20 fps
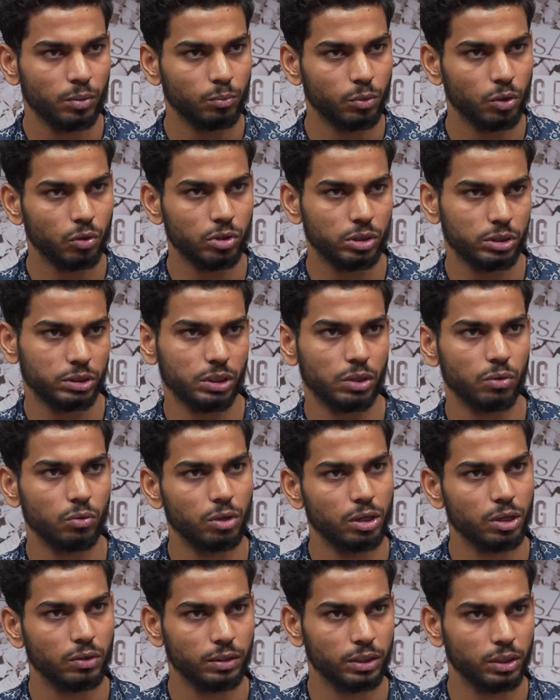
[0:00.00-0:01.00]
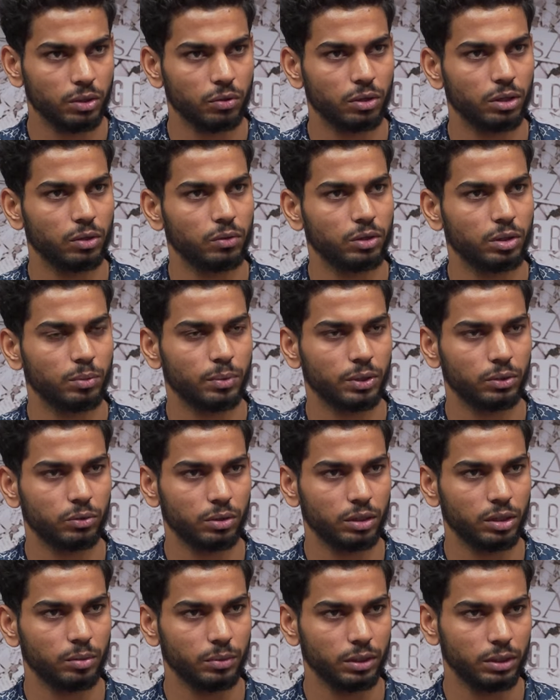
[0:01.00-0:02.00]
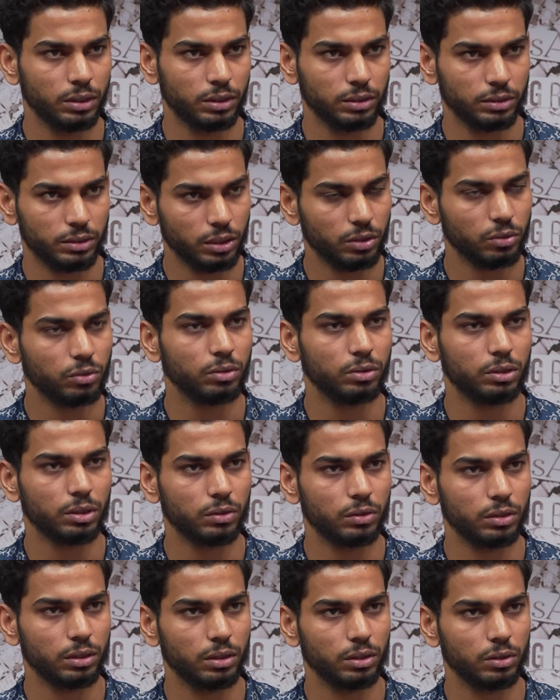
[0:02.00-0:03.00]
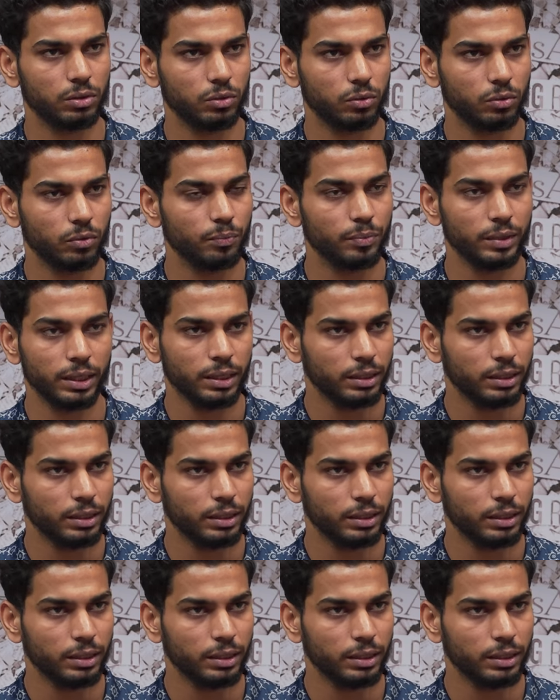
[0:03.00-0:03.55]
பவுலர்ஸாக உள்ளே வந்தவங்களை வந்து பார்த்தோன்னா நமக்கு ஷர்துல் தாக்கரா இருக்கட்டும்